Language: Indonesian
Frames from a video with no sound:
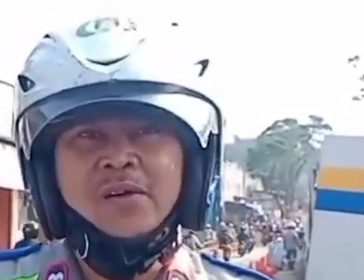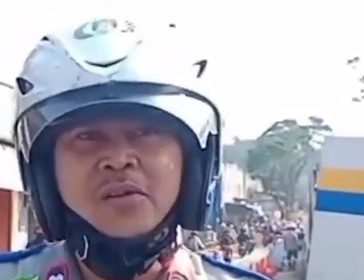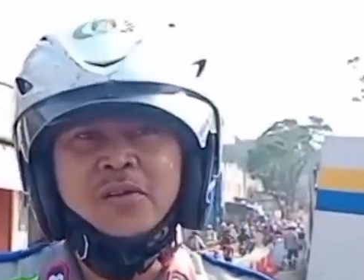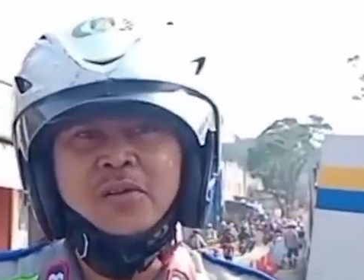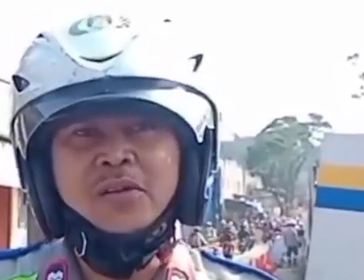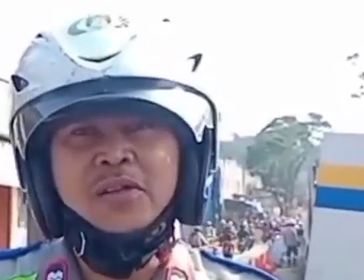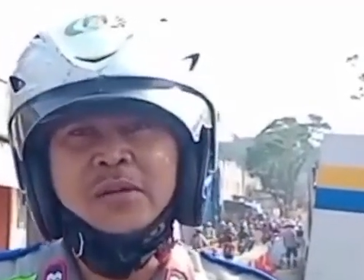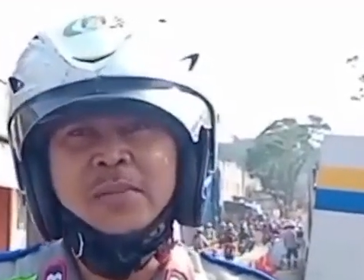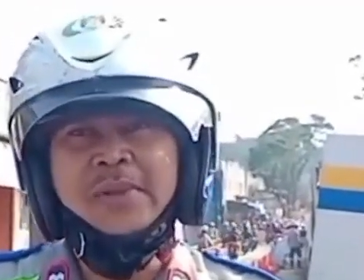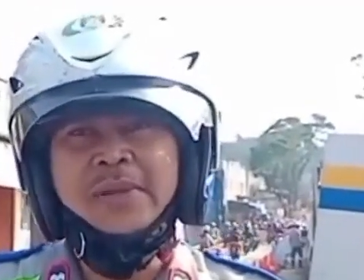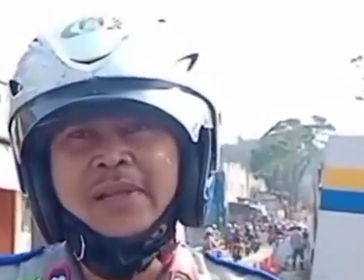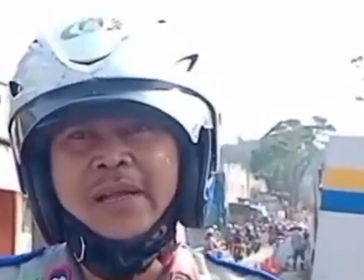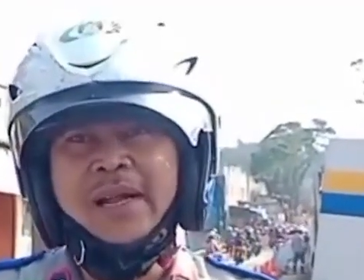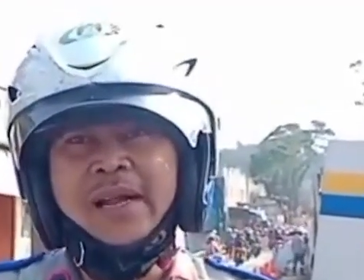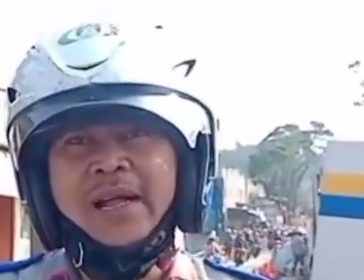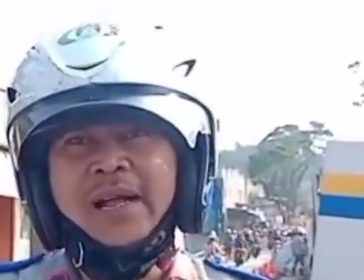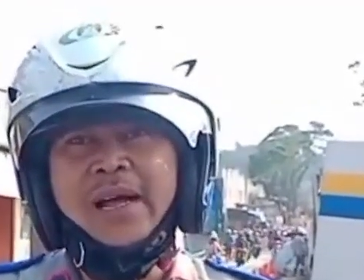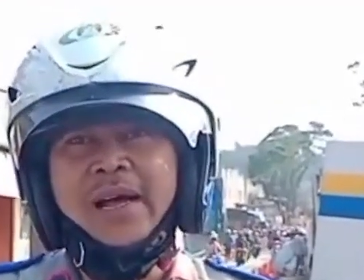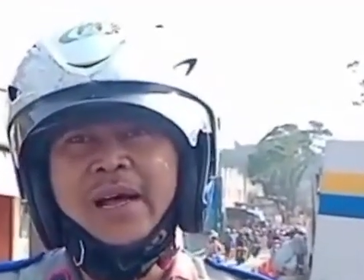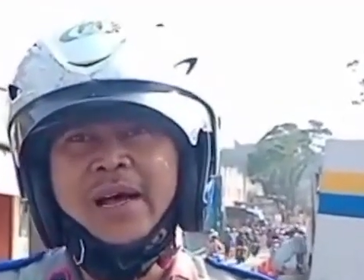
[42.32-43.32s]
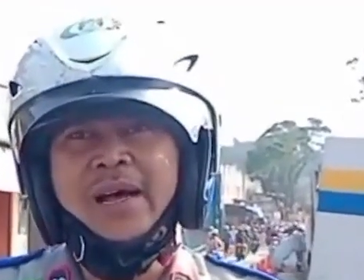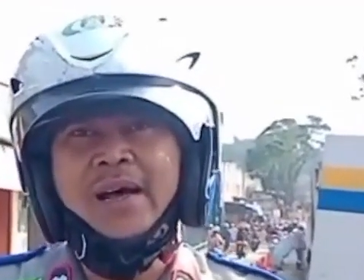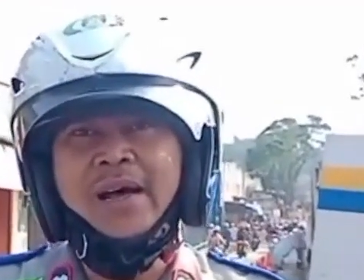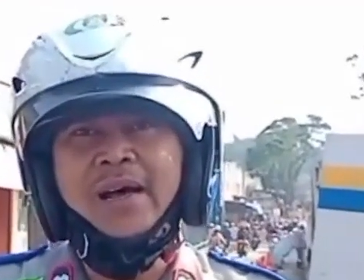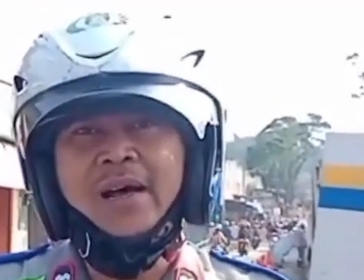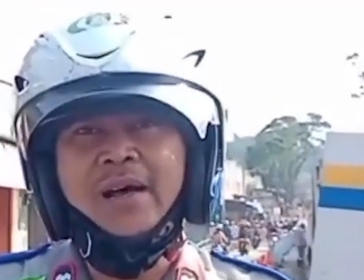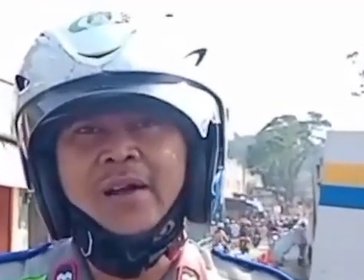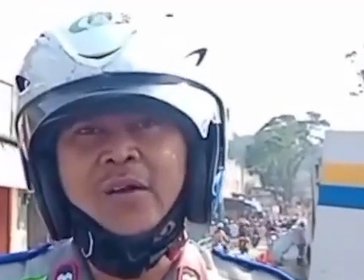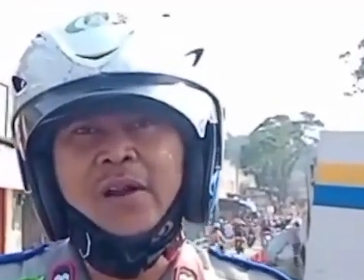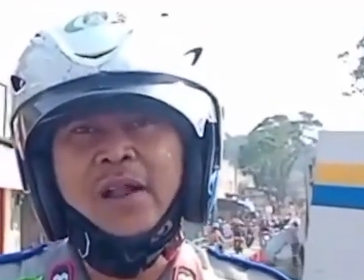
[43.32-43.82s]
Untuk sementara
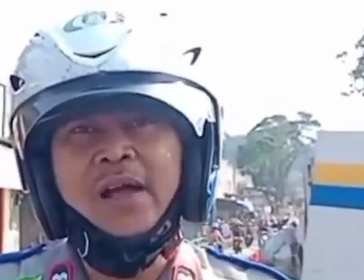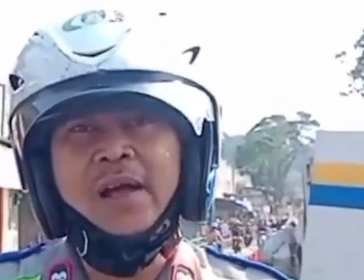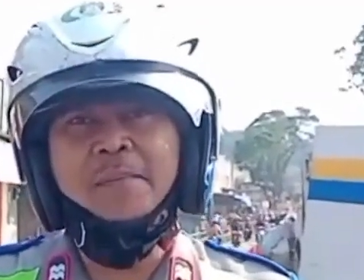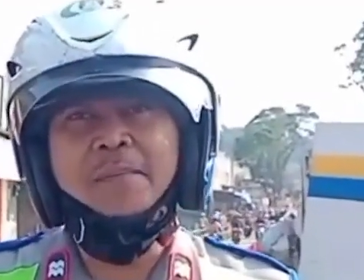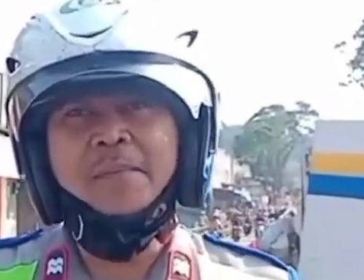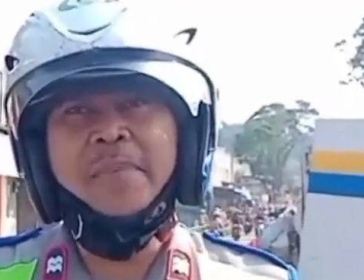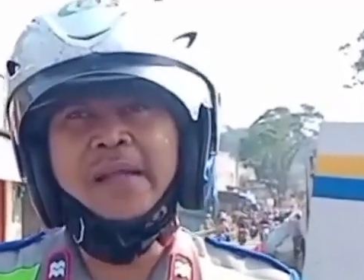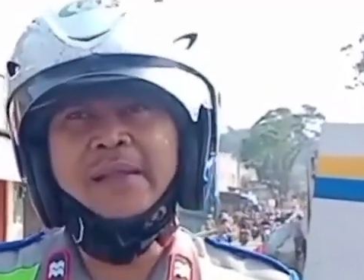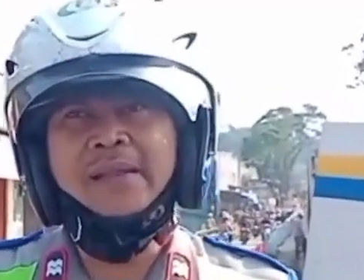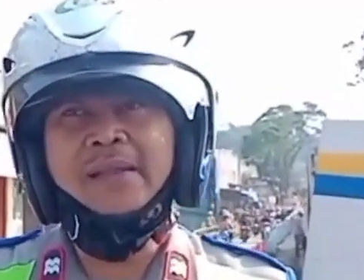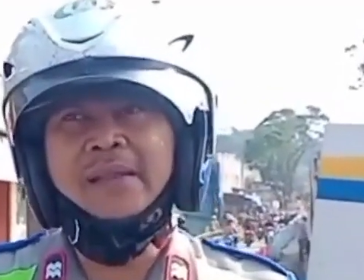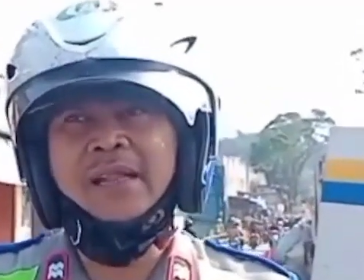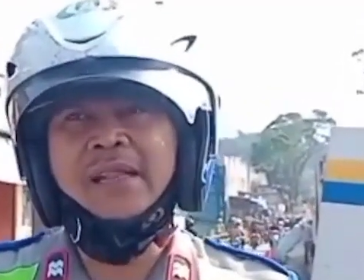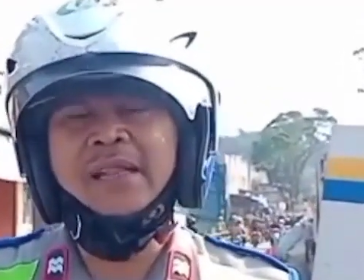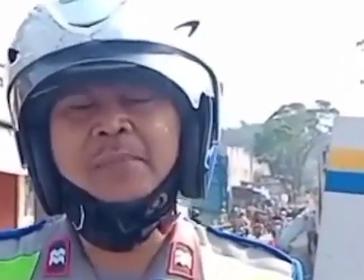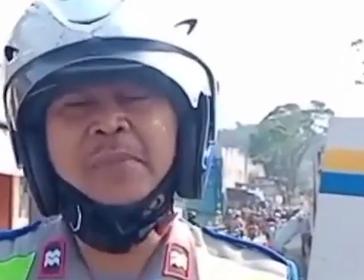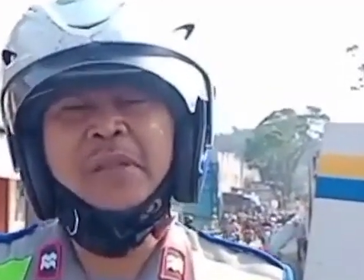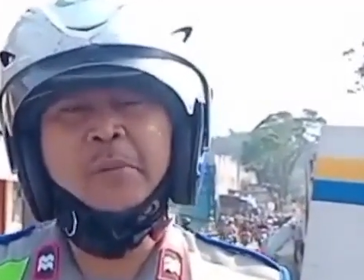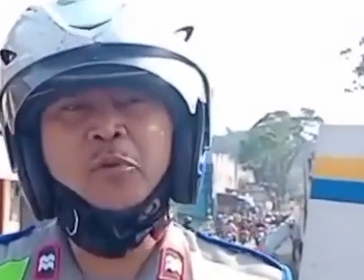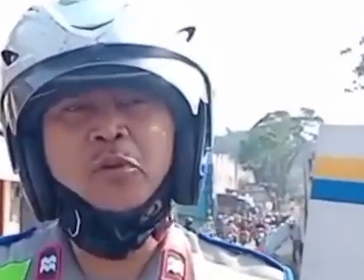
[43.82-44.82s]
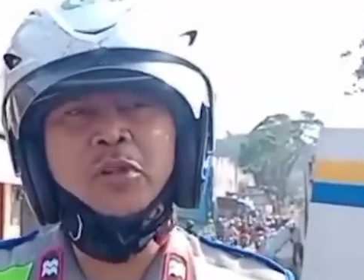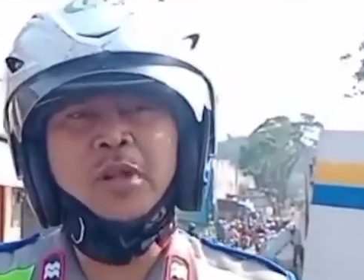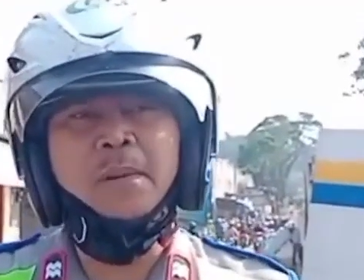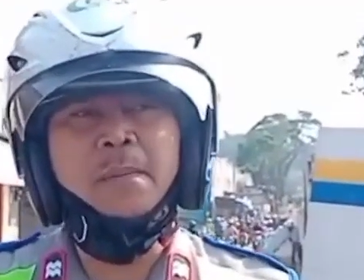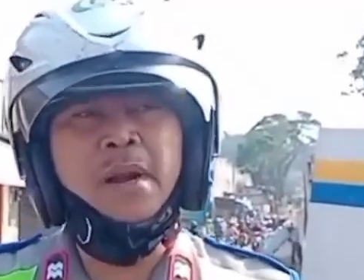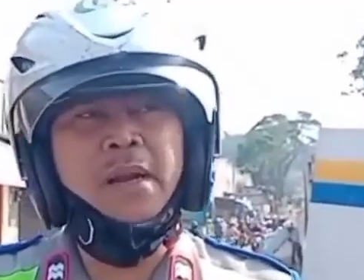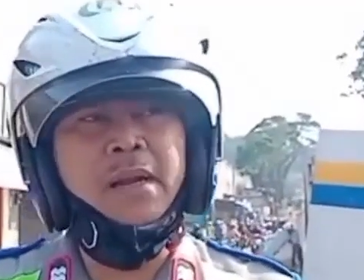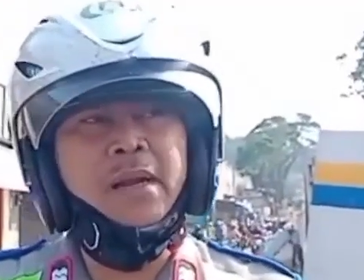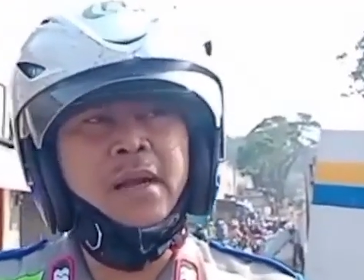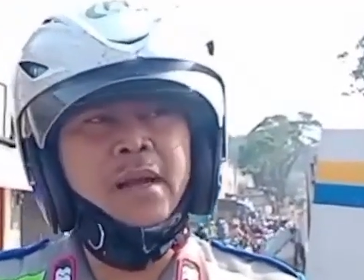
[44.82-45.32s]
roda empat tetap diputar
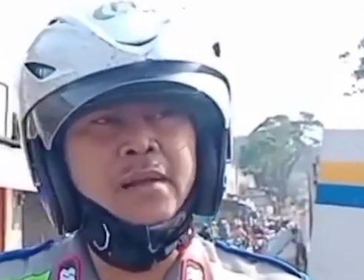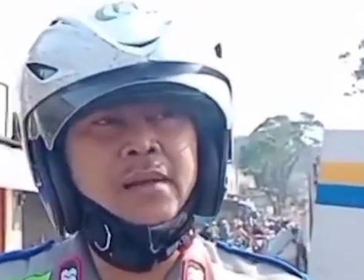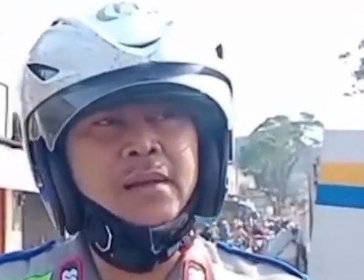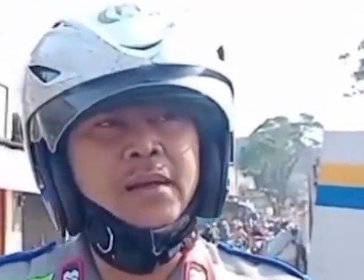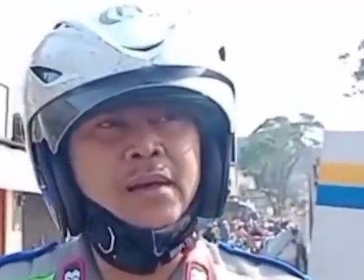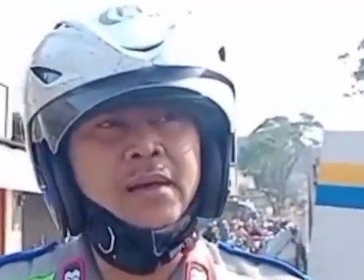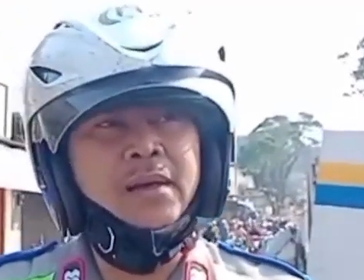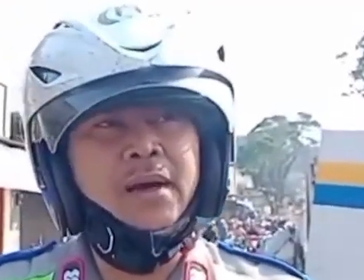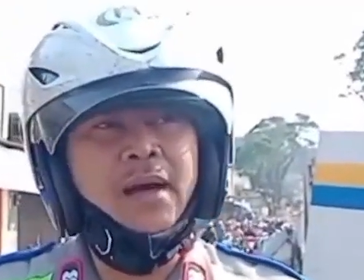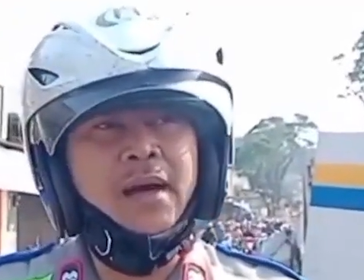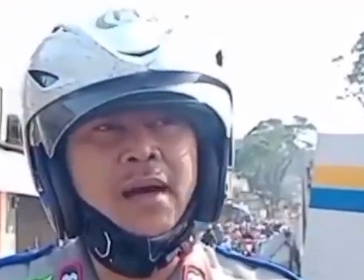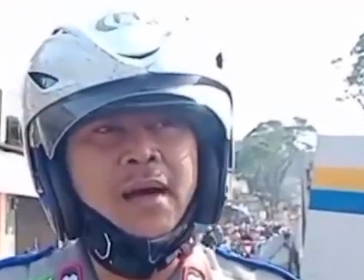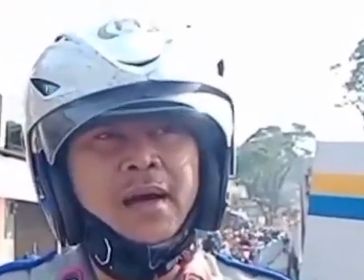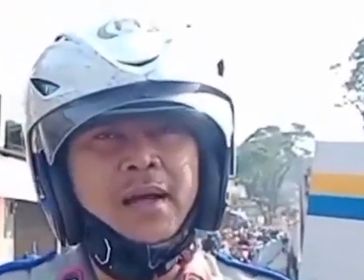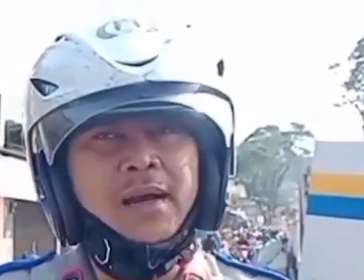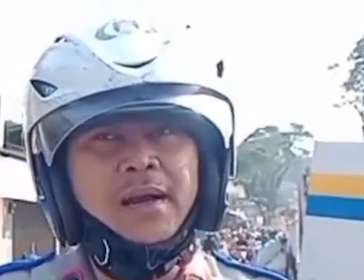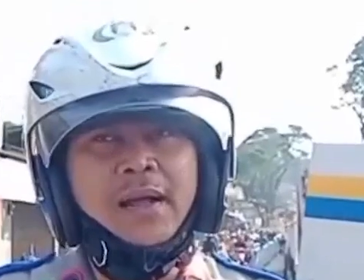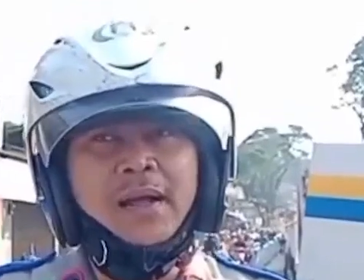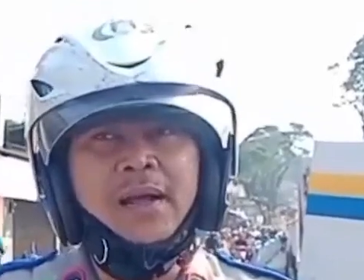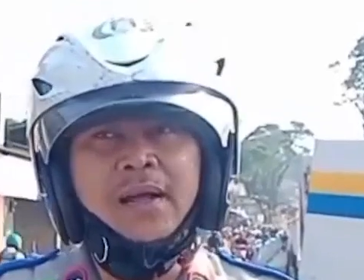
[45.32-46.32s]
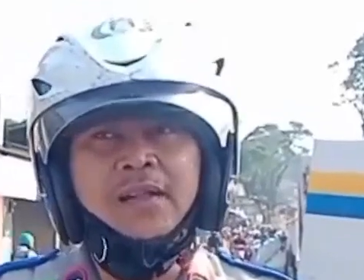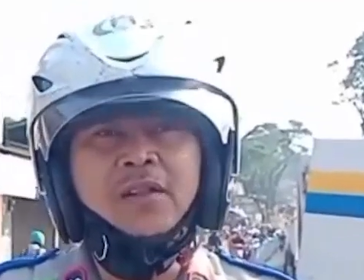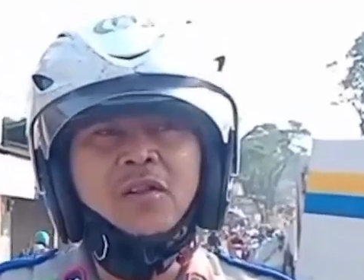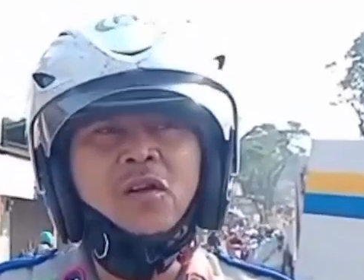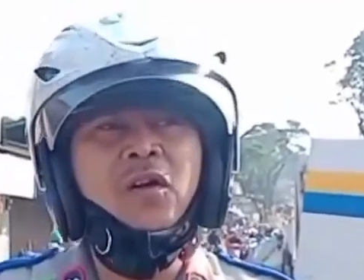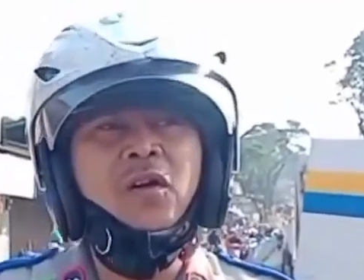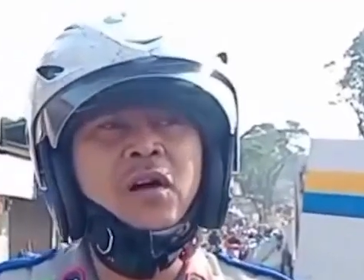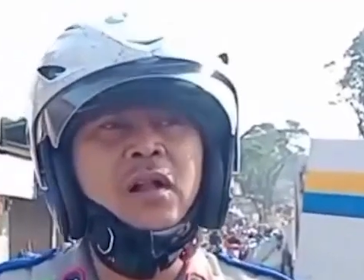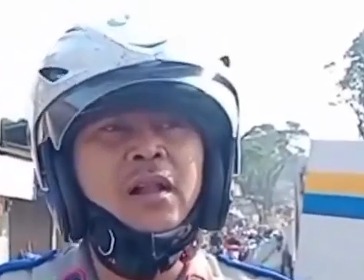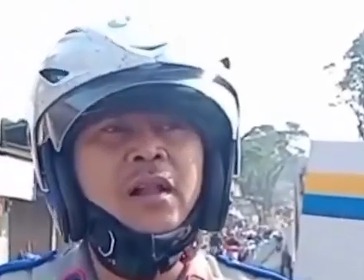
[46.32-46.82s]
balikan ke arah
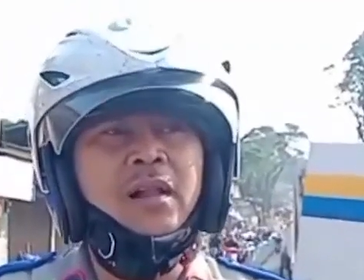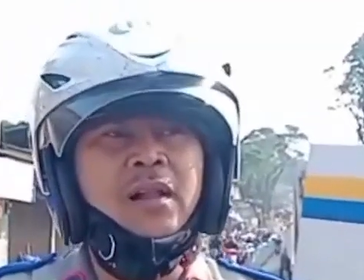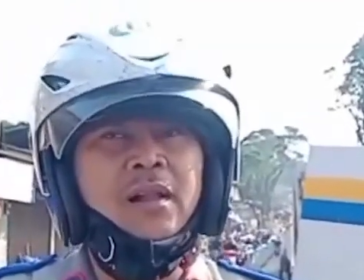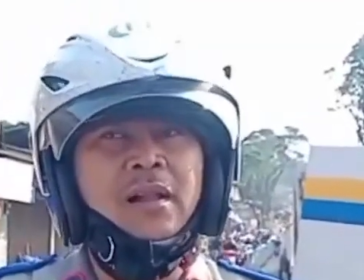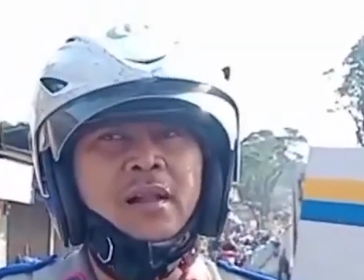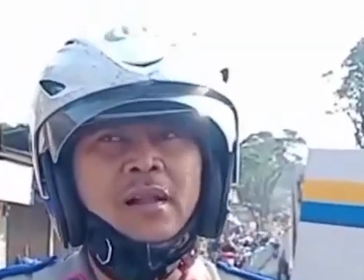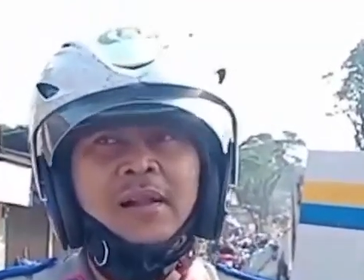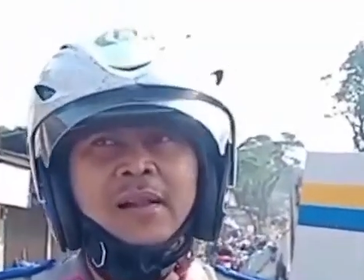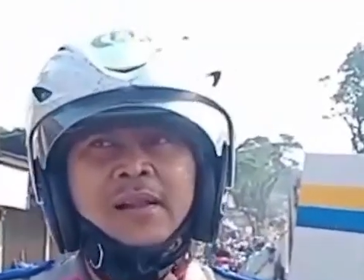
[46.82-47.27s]
tol.